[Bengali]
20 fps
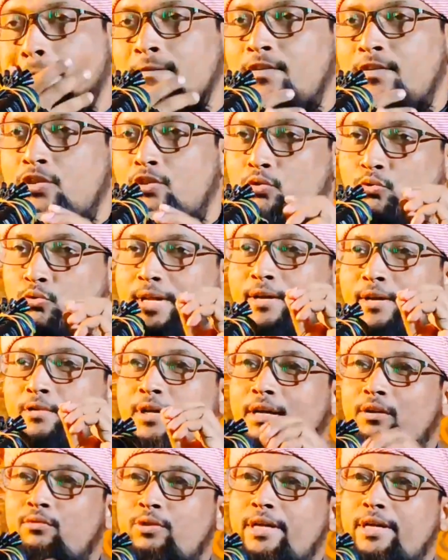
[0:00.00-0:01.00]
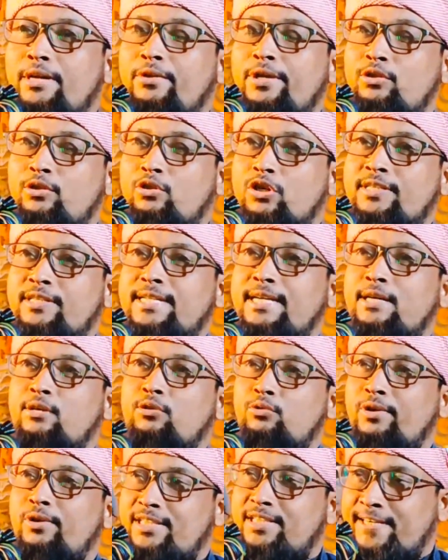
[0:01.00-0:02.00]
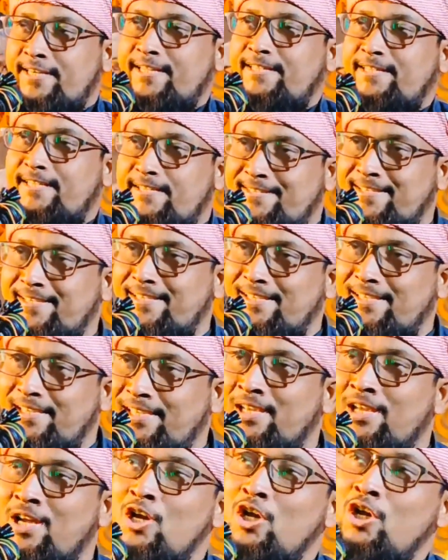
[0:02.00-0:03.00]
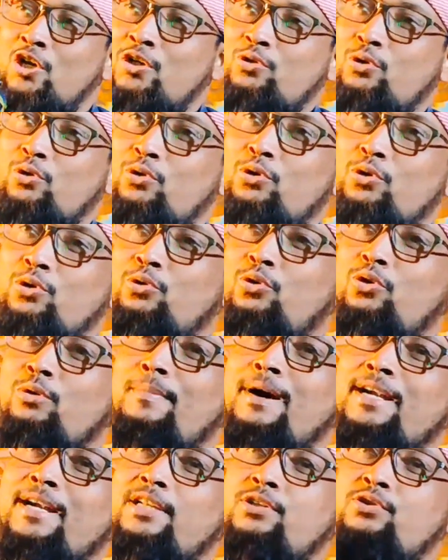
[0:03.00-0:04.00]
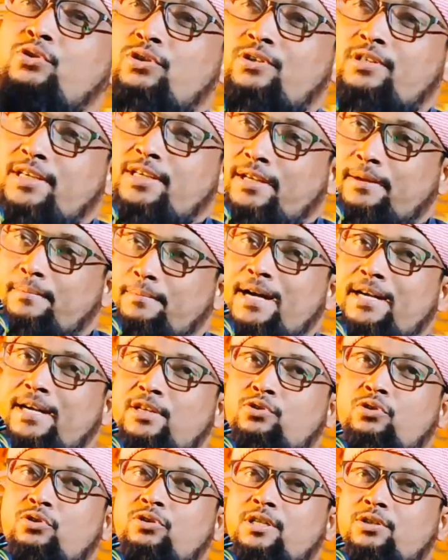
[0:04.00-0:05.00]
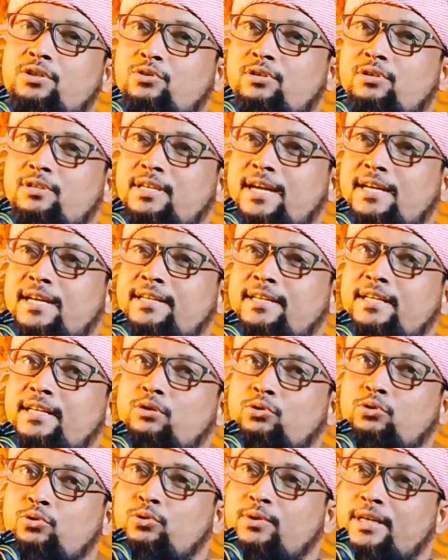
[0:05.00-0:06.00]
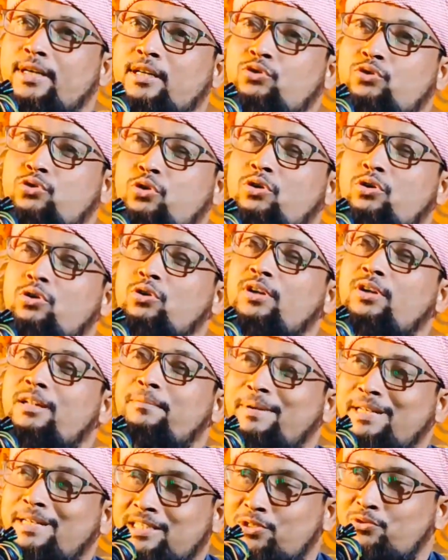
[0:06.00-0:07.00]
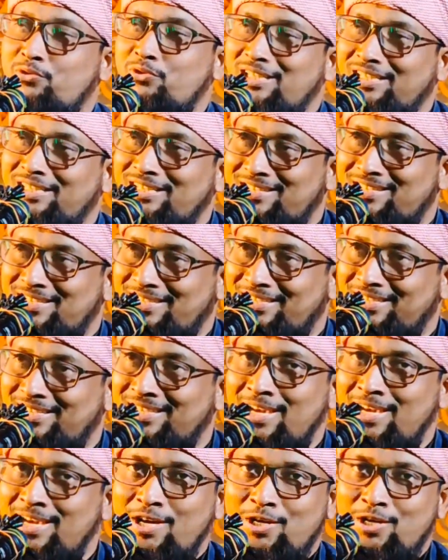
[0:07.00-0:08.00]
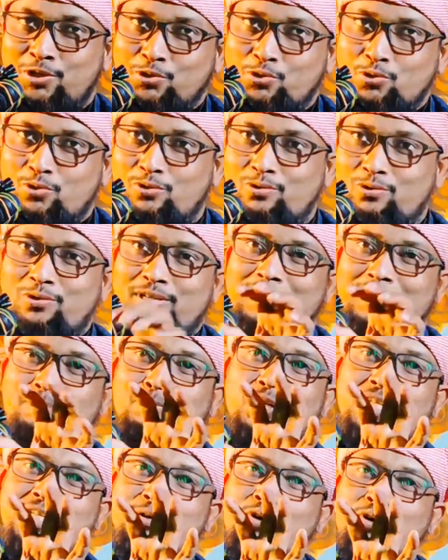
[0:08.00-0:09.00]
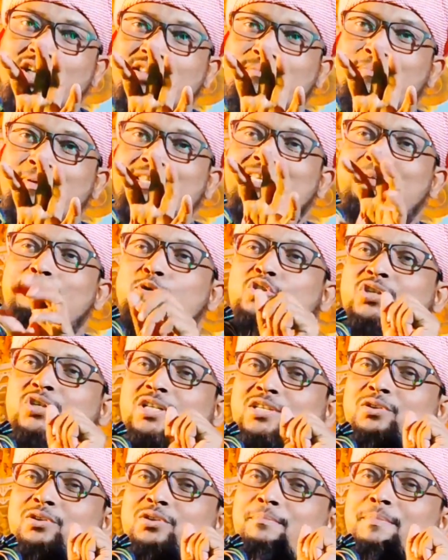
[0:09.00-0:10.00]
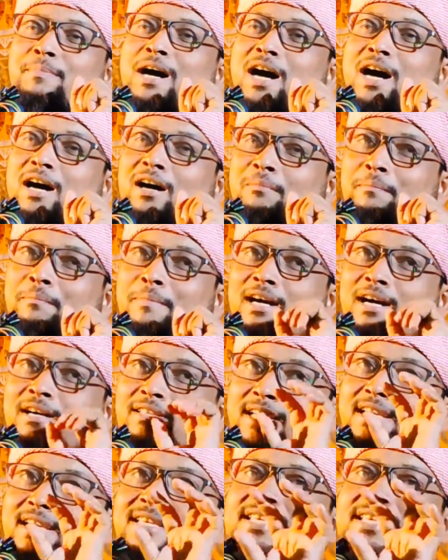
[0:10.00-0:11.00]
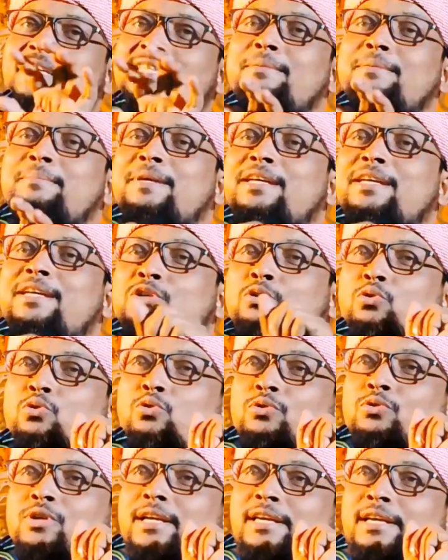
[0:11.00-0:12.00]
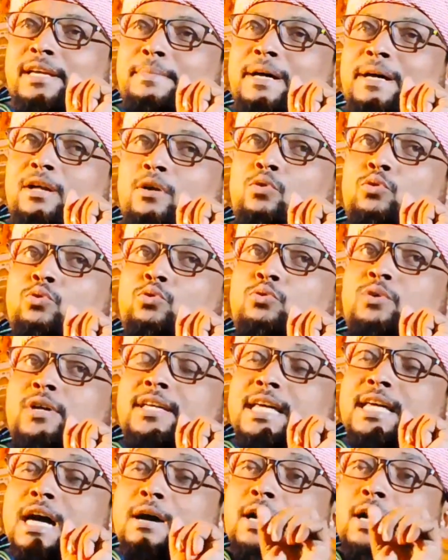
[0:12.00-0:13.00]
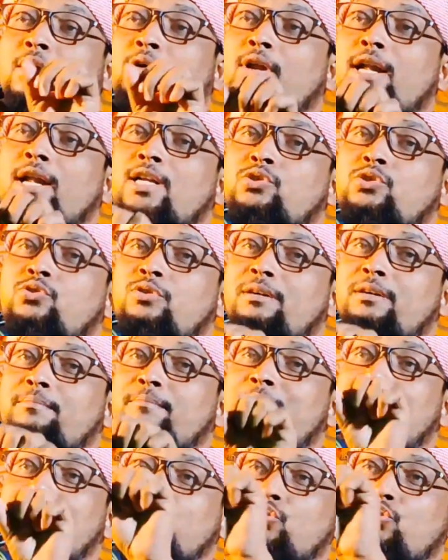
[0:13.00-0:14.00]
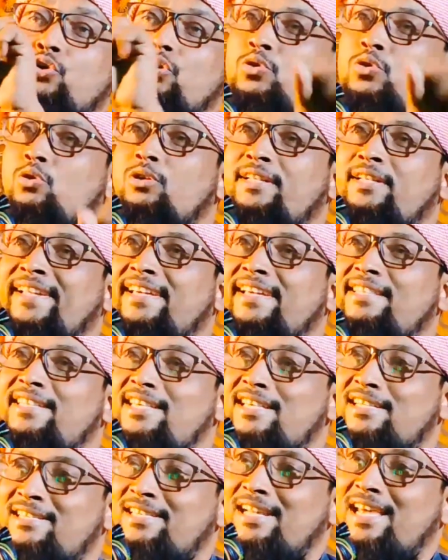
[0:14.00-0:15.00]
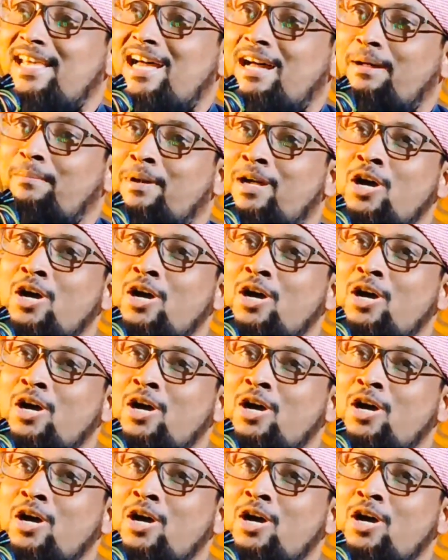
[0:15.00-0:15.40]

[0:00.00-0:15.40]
তো গুনে গুনে গুনে গুনে দশটা গরুকে ছেড়ে দিয়েছে তো গরুগুলো মাঠে চড়ছে মাঠে চড়তে চড়তে একটা গরু একটা জঙ্গলের পাশে চলে গেছে তো জঙ্গলের মধ্যে অঁত পেতে বসেছিল বাঘ বাঘ যেই দেখতে পেয়েছে গরুটাকে এবার গরুকে ধাওয়া করার জন্য বাঘ জঙ্গল থেকে দিয়েছে লাভ